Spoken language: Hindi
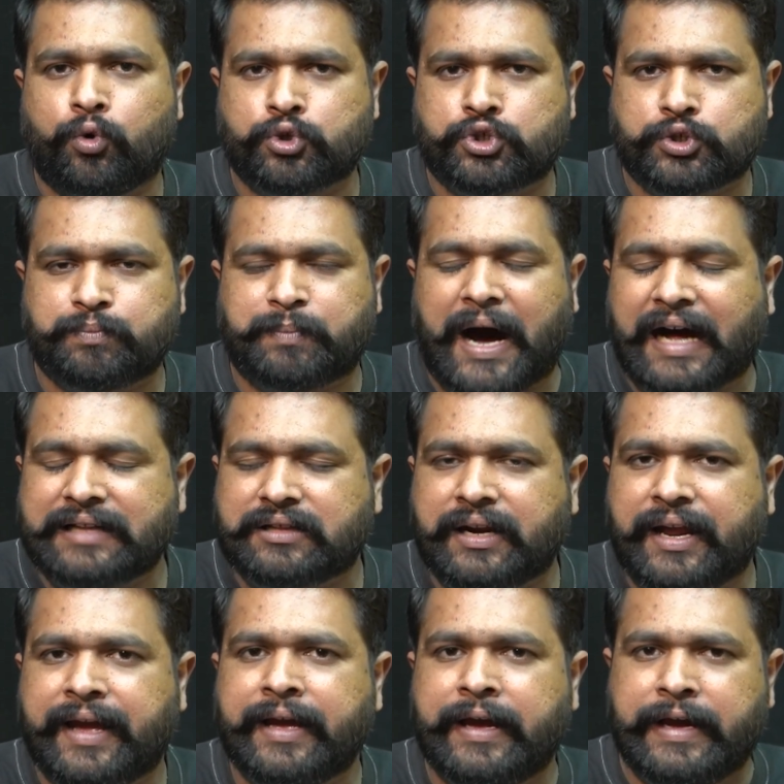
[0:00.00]
उस बात
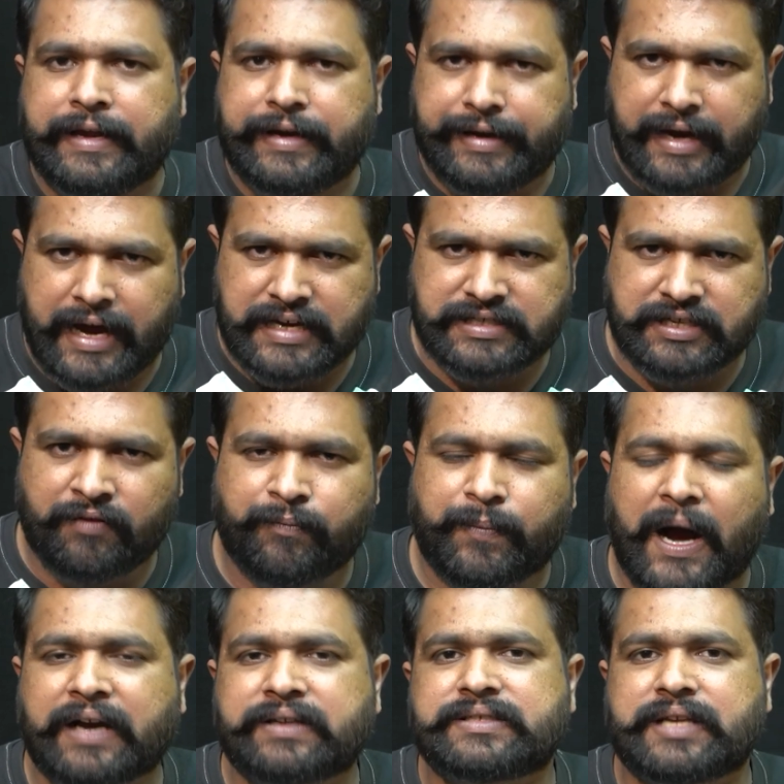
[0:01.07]
ने ना सिर्फ
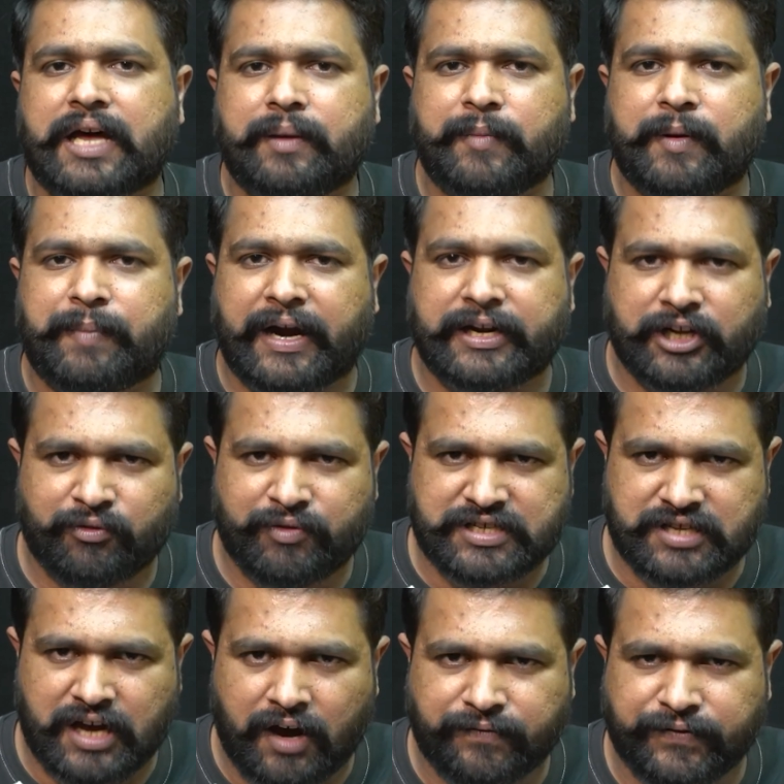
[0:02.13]
पाकिस्तान में बैठे हुए
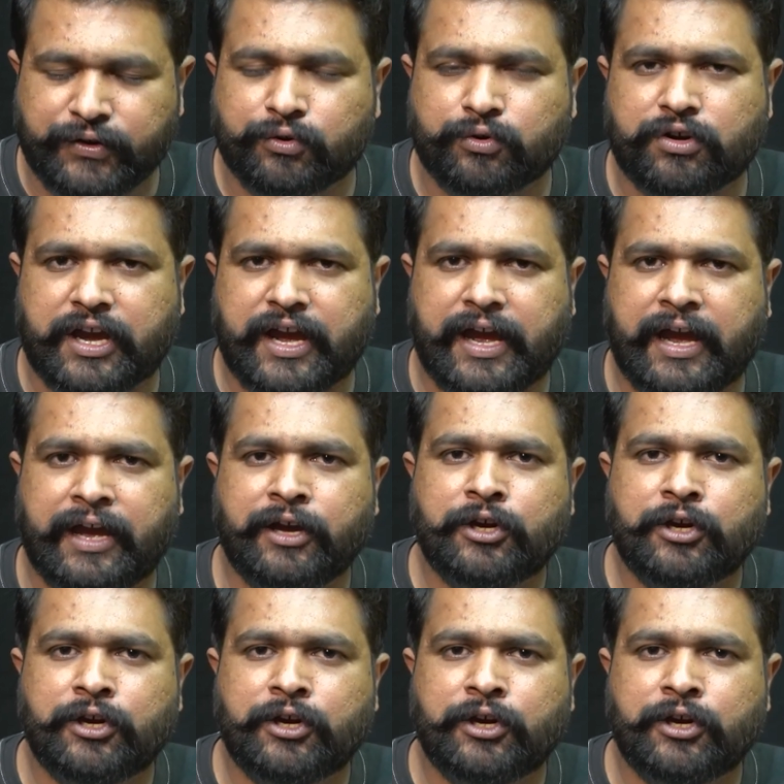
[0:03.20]
साफियों के